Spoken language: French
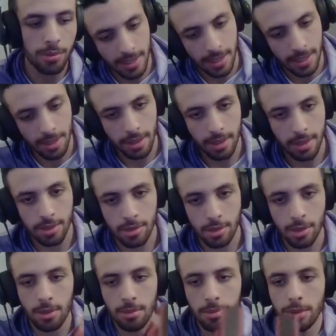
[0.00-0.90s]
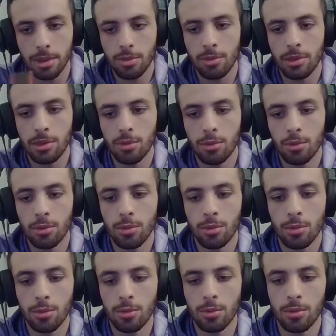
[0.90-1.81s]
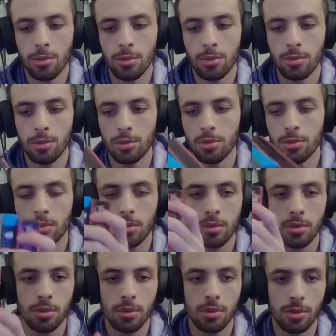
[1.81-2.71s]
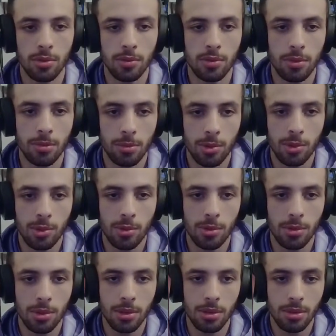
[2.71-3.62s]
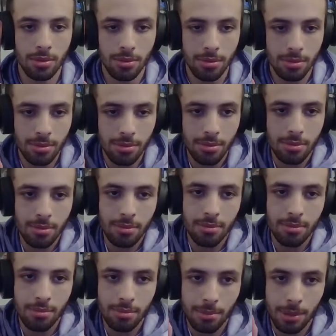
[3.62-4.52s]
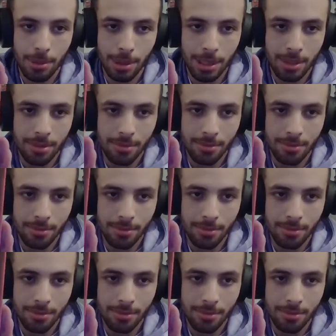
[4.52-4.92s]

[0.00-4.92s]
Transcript: Eh, ils ont quand même mis tous les deux le nom du film de ce côté. Pas mal.